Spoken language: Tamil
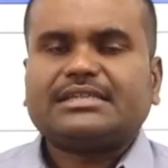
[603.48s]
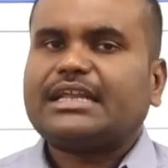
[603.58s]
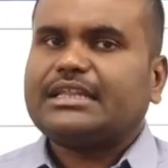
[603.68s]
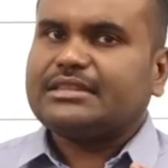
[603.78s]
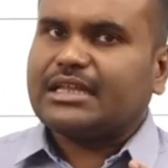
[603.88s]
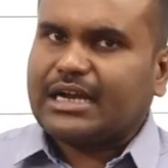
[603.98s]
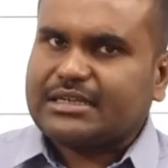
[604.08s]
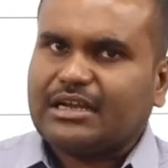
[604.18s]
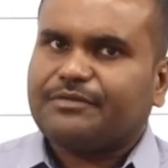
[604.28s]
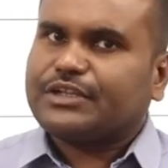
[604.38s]
சார் இந்த
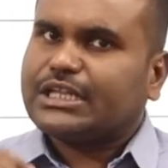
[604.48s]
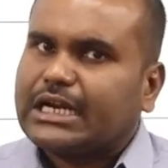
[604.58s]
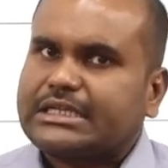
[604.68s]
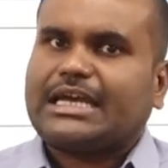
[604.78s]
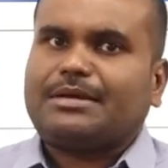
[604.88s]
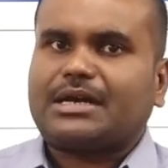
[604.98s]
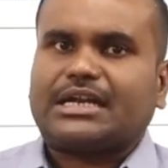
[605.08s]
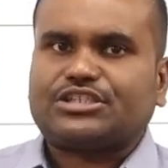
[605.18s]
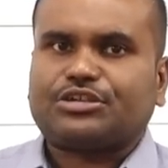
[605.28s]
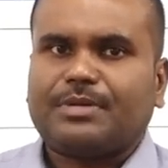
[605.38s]
கட் ஆஃப் இருந்தால் கட்டாயமாக
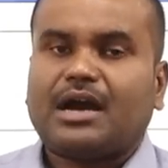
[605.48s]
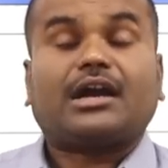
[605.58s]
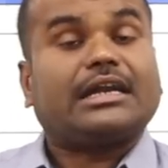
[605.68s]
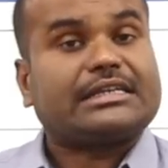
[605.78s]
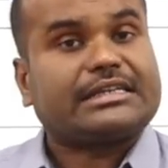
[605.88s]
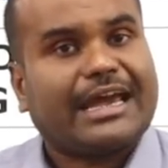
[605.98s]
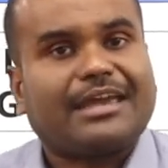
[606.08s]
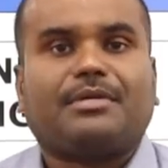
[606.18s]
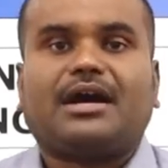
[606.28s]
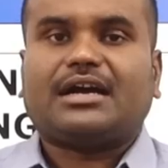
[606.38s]
கிடைச்சிருமா
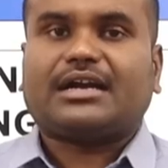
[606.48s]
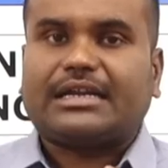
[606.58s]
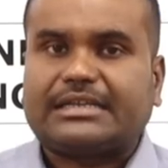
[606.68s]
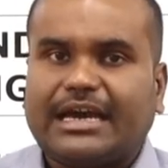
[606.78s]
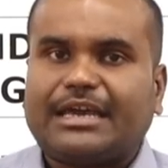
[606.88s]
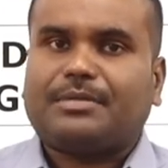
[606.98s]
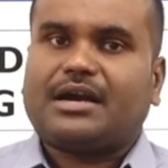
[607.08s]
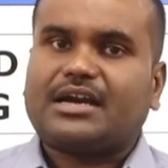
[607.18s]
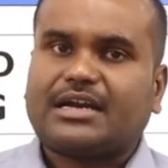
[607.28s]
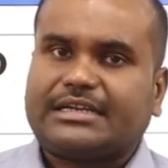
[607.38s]
கட்டாயமாக
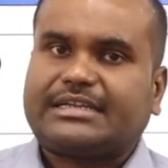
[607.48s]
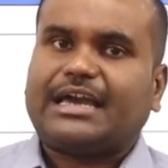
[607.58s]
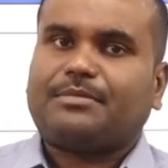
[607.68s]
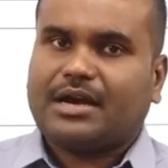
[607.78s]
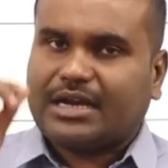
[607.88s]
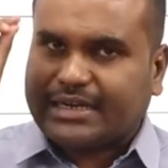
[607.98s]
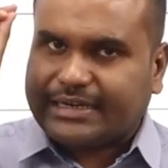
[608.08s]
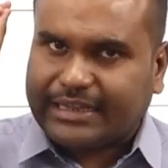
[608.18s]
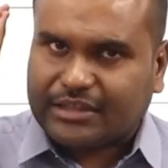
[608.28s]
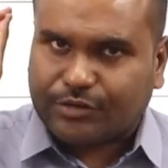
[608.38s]
கட்டாயமாக கட்டாயமாக
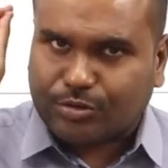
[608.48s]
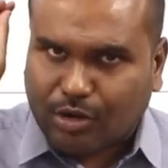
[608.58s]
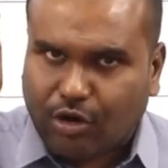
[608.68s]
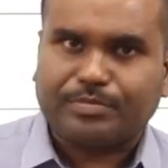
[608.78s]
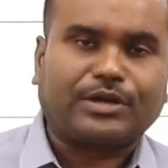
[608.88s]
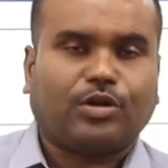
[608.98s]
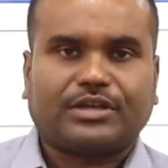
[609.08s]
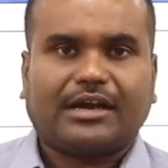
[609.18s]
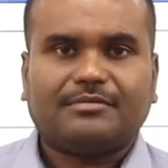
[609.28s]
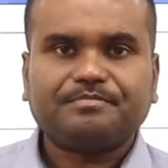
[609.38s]
கிடைத்துவிடும் கவர்மெண்ட்
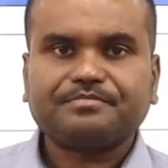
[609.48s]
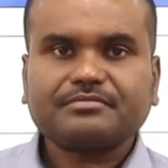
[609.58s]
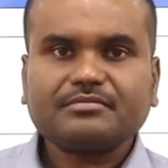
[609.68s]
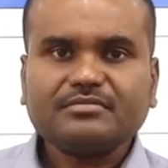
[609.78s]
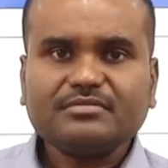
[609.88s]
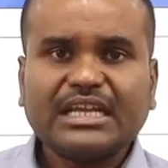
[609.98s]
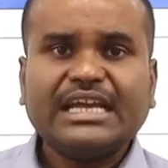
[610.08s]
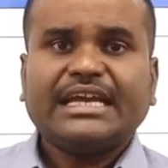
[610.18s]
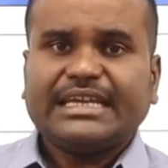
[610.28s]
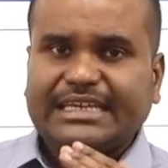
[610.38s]
கோட்டா
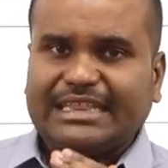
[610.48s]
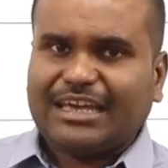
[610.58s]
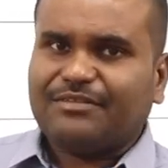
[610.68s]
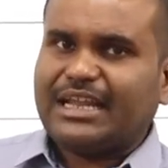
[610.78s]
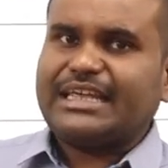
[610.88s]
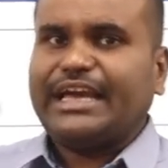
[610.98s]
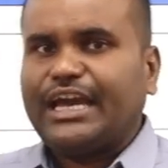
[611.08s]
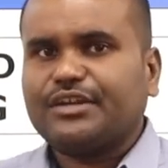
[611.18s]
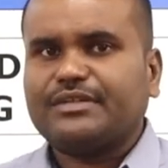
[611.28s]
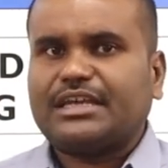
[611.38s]
இதை விட
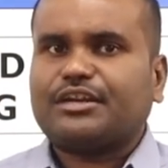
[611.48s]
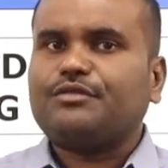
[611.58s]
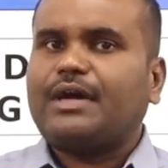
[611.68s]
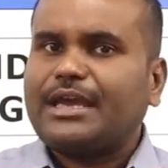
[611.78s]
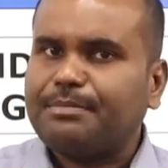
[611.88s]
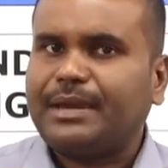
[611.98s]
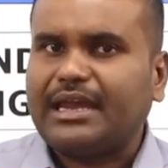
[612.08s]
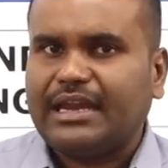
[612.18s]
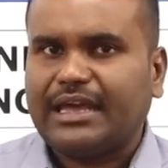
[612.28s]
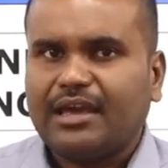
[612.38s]
ஏறுவதற்கு வாய்ப்பே
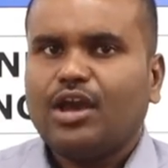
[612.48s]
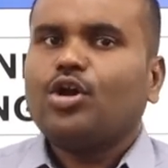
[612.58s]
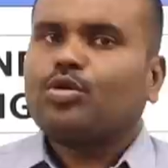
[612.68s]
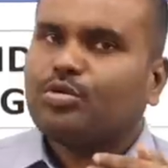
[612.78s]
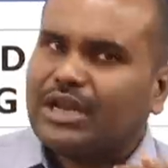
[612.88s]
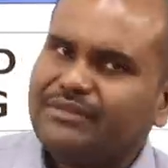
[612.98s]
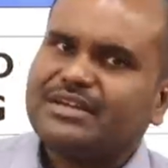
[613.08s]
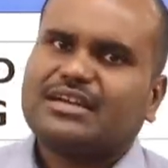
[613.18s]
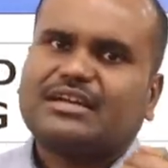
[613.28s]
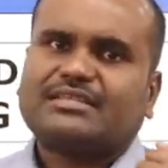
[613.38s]
இல்லை
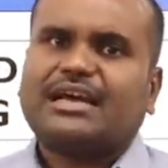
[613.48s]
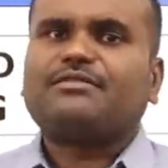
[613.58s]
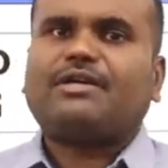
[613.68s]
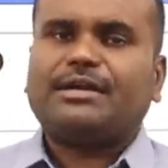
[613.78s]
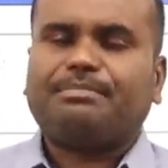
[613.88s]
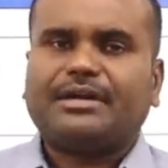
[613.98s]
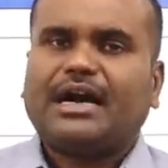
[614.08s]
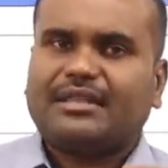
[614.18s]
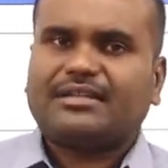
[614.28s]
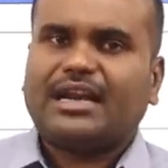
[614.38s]
குறைவதற்கு தான் வாய்ப்பு
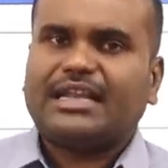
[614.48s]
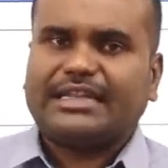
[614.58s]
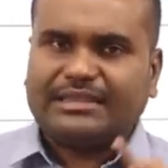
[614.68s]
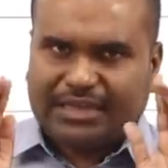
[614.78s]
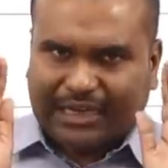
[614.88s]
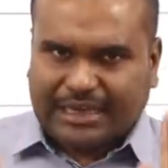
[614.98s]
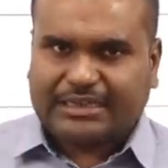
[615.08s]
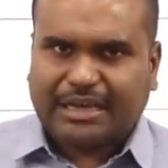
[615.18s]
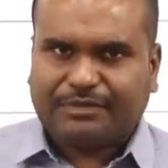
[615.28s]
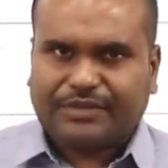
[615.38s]
அதனால இந்த
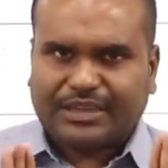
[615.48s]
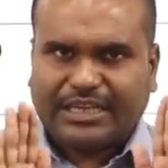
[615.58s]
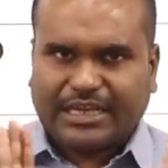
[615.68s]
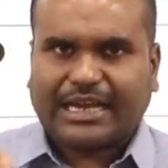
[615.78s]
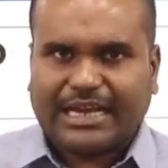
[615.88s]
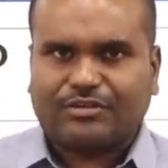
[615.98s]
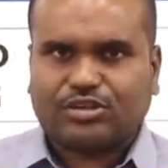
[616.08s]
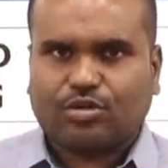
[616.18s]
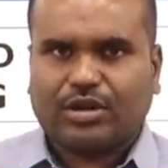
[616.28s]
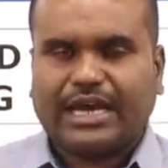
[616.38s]
கட் ஆஃபை வந்து நீங்கள் கையில்
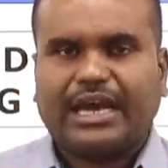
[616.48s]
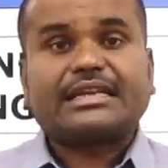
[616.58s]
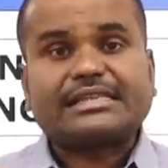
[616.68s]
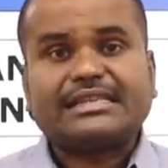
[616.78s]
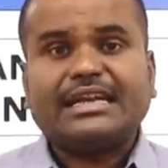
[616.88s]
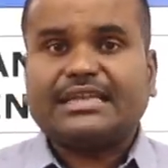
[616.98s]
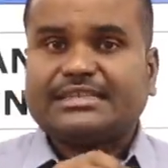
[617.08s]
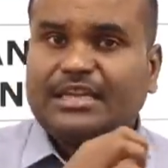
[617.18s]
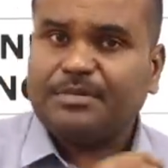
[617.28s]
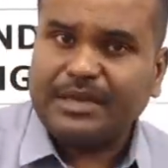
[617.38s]
வச்சுக்கோங்க ரிசல்ட்
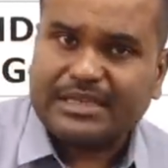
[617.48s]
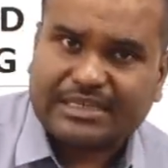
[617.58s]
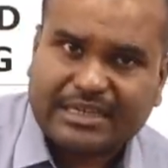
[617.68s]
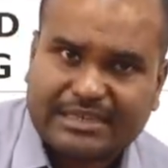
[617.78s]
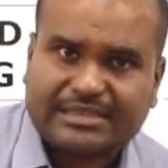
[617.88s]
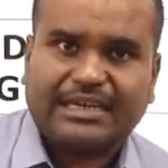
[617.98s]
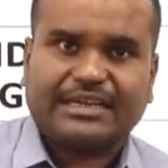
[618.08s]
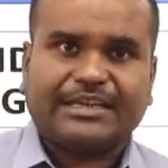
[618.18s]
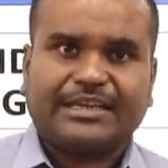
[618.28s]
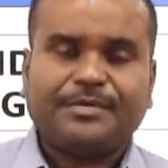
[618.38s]
சிபிஎஸ்சி ரிசல்ட்டு